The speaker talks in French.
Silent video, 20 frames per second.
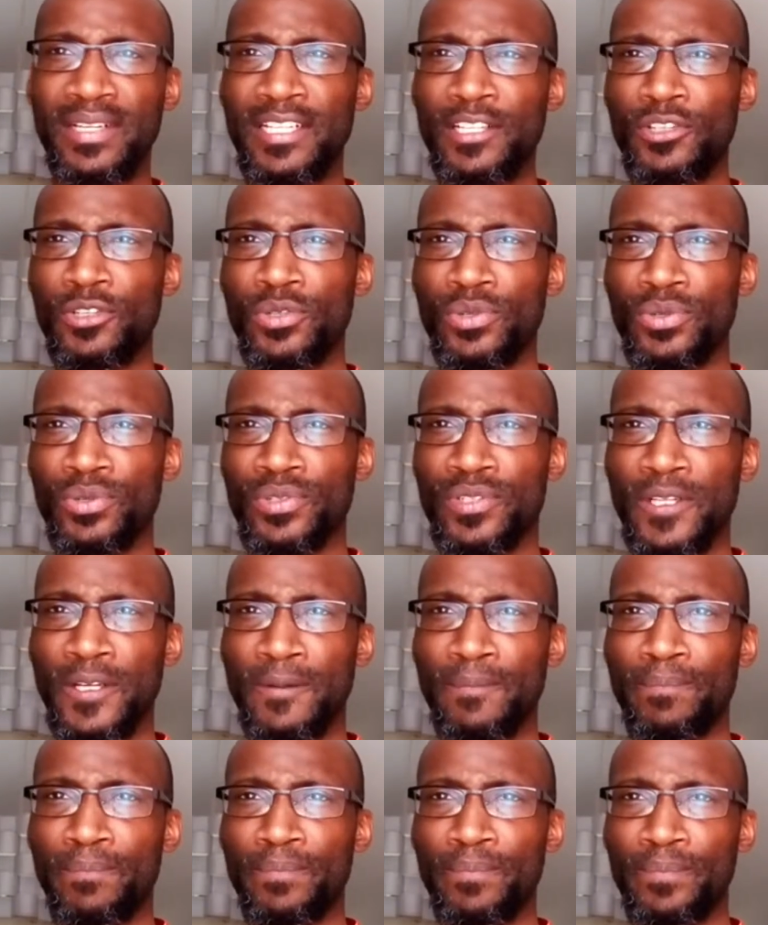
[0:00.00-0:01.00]
les choses.
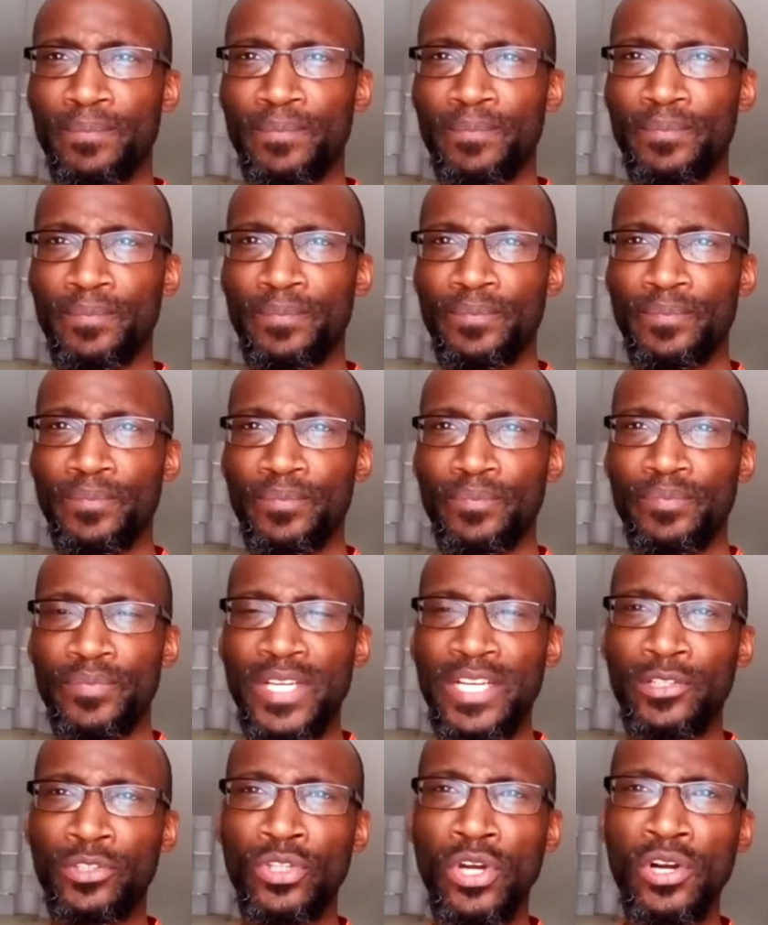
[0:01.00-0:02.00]

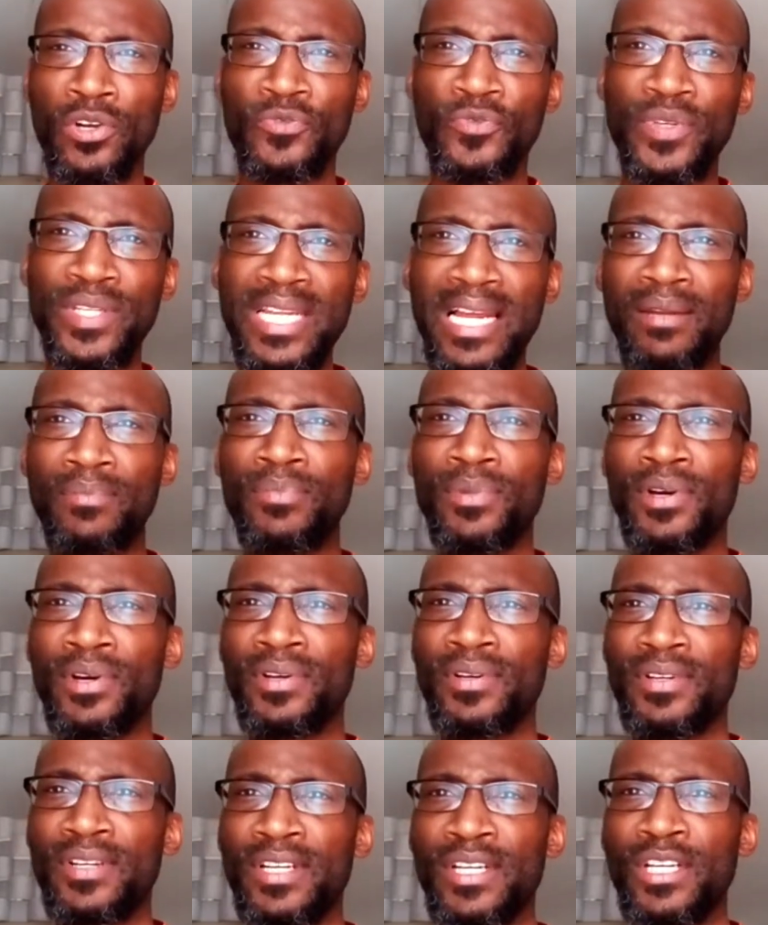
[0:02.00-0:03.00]
Et donc
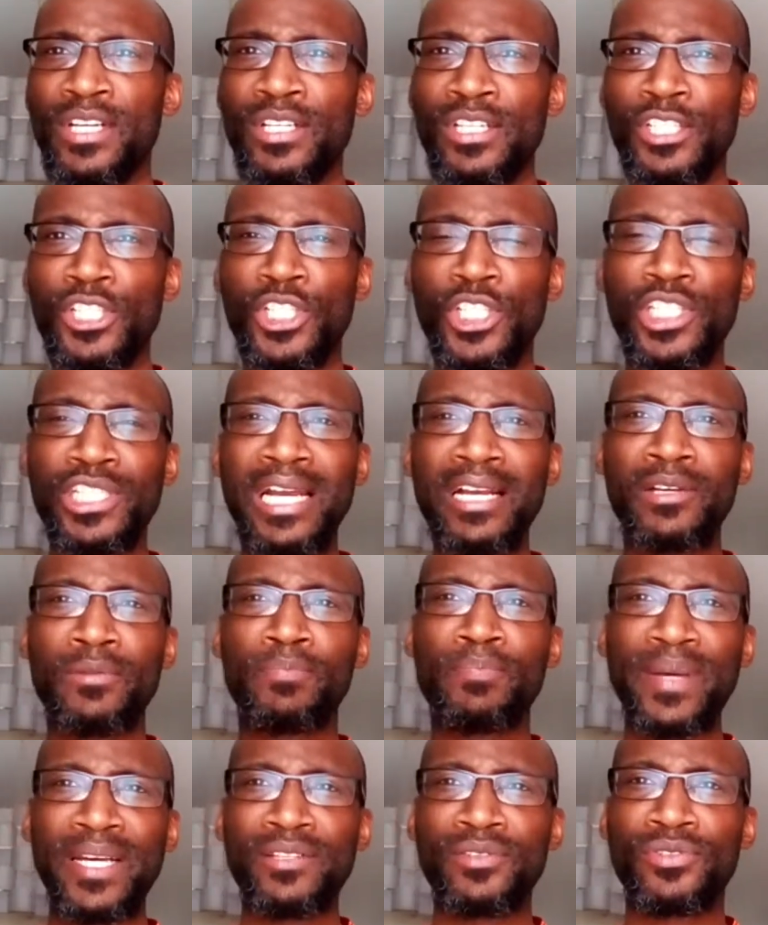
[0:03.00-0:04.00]
finalement, chaque
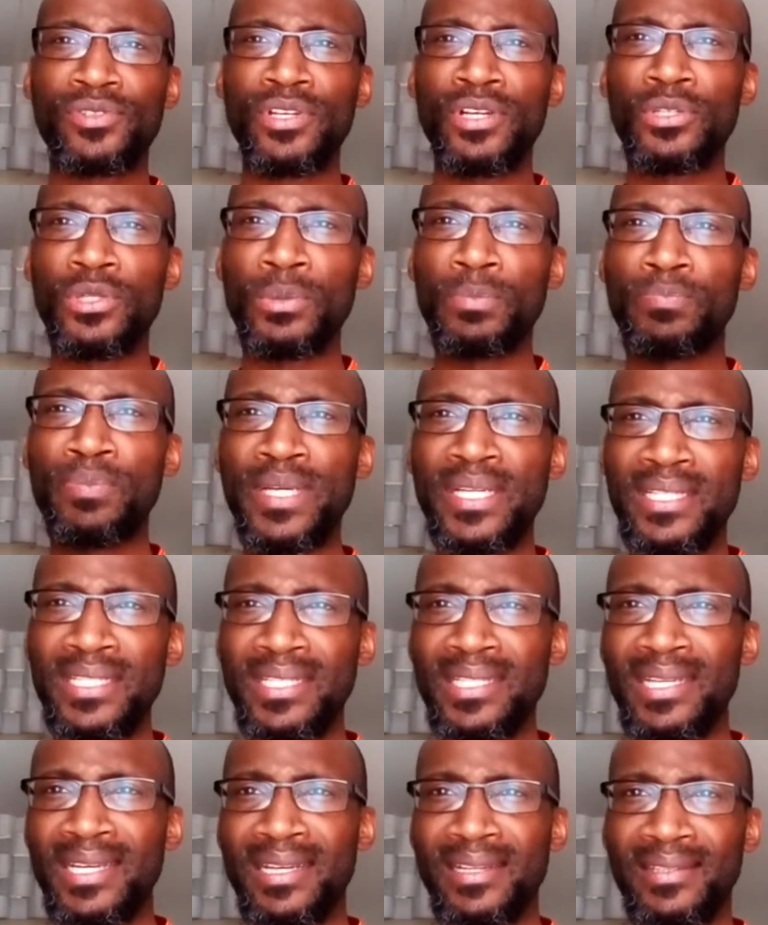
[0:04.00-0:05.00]
personne
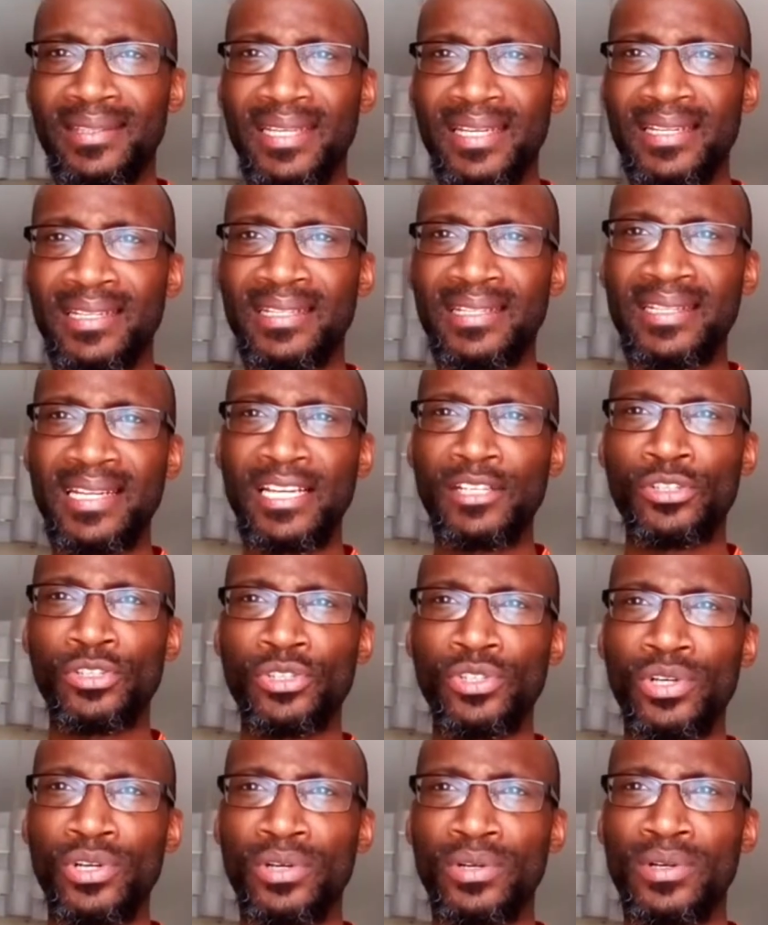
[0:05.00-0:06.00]
bénie est un
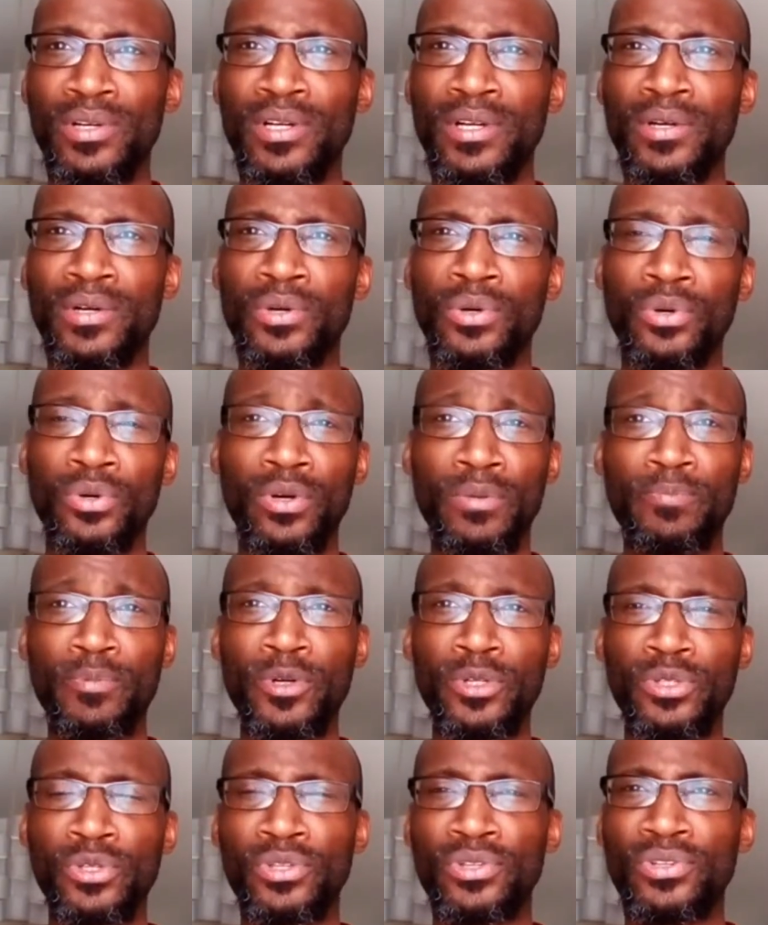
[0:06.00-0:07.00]
agent
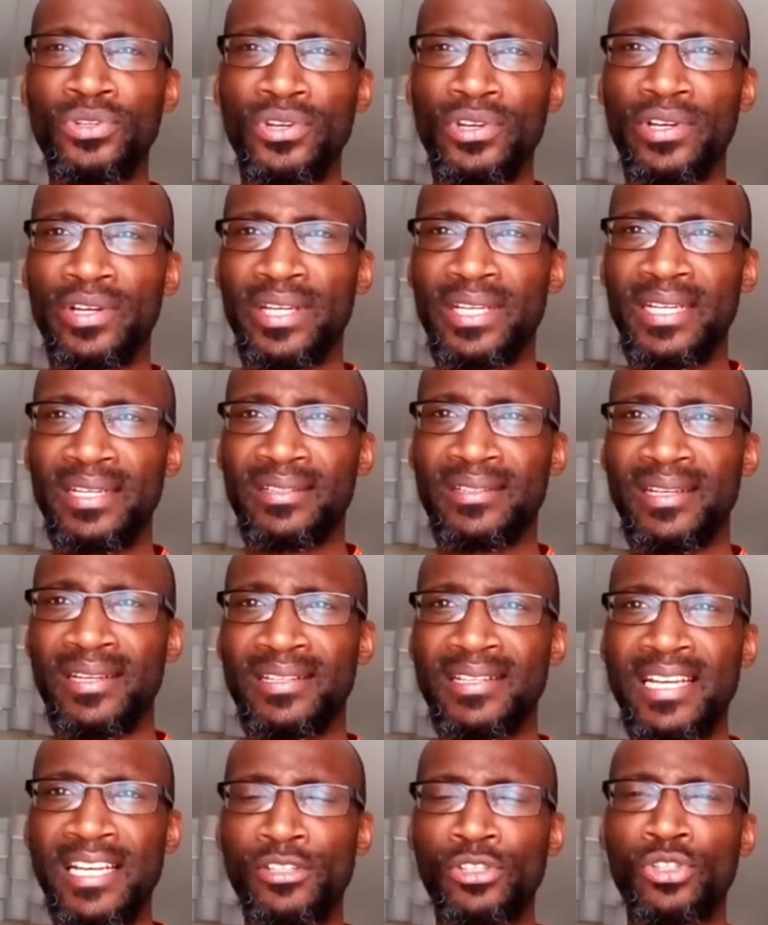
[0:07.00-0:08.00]
reproducteur, est
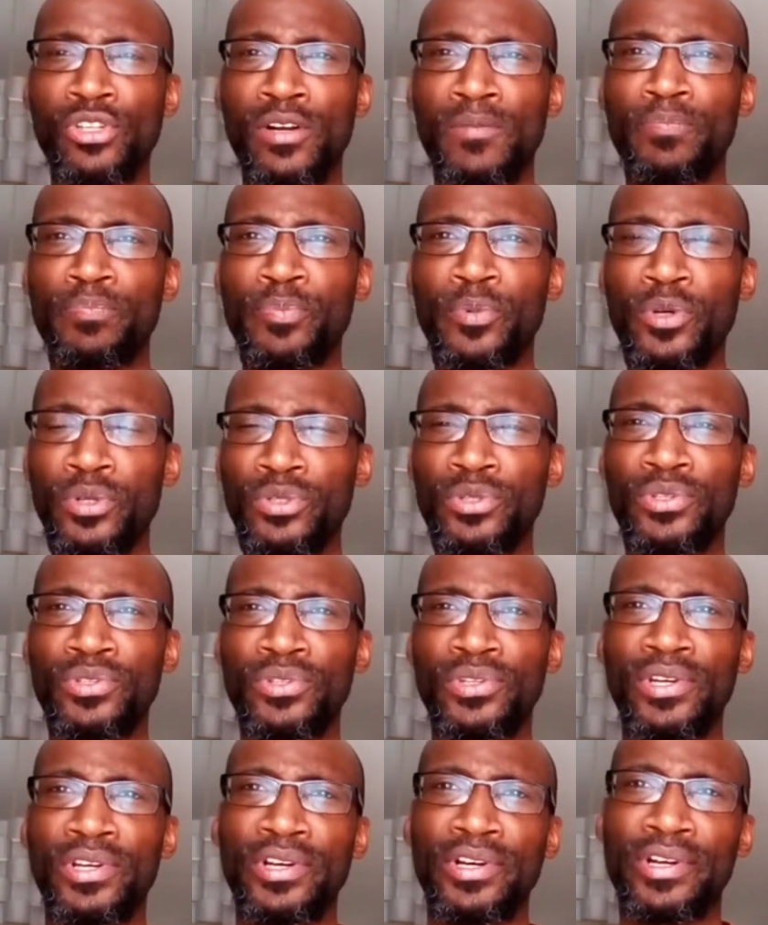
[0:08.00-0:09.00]
un agent
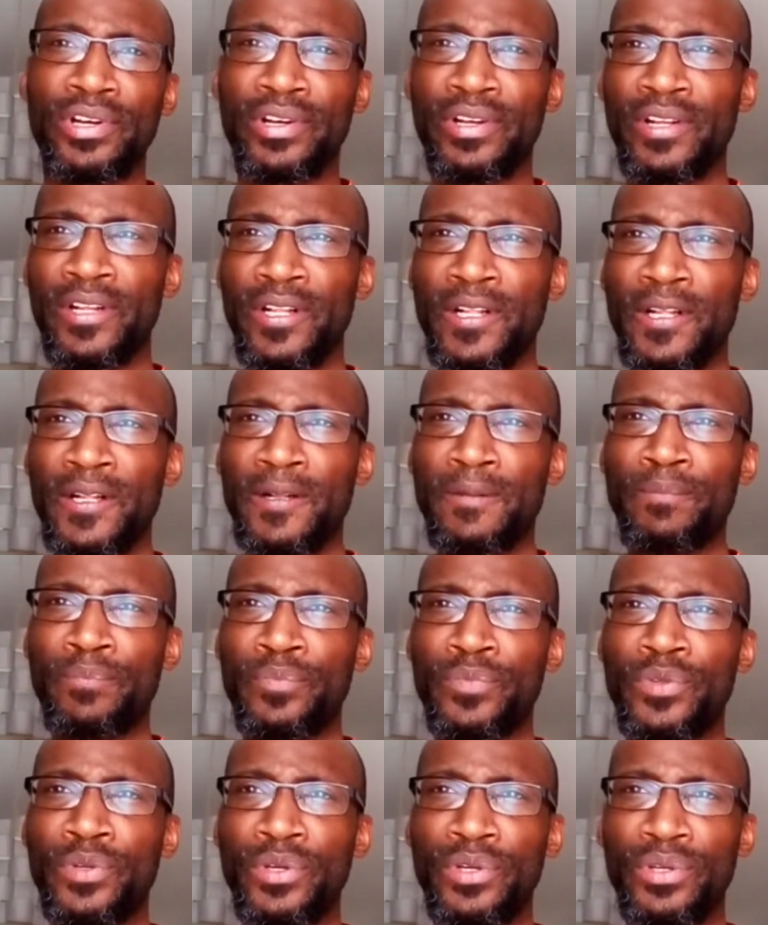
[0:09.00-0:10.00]
producteur
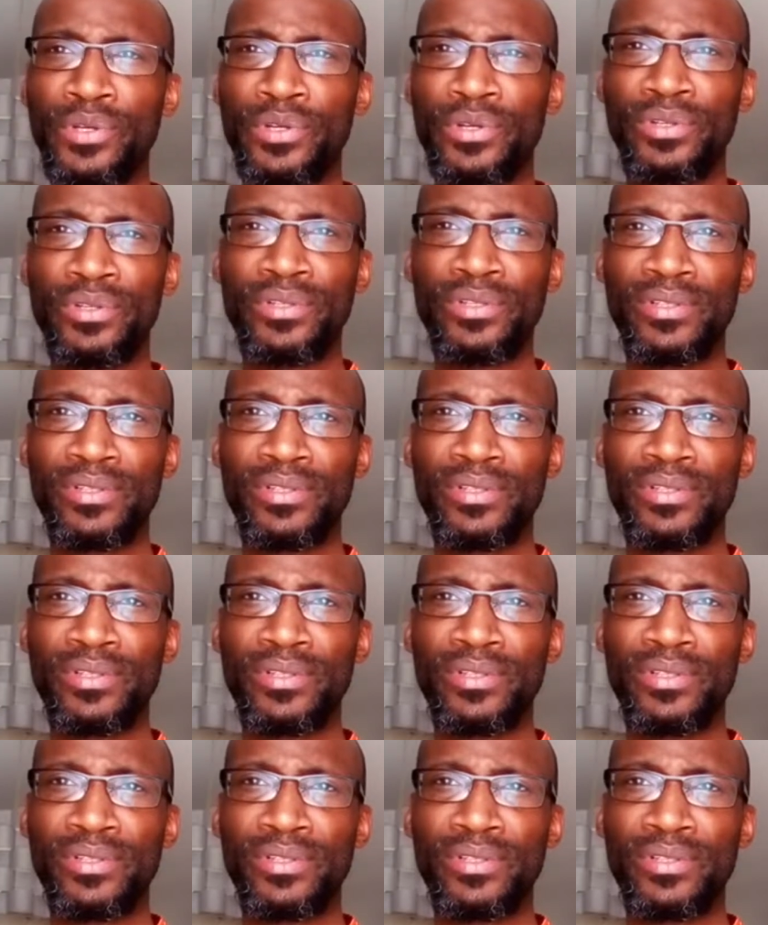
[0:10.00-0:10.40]
de,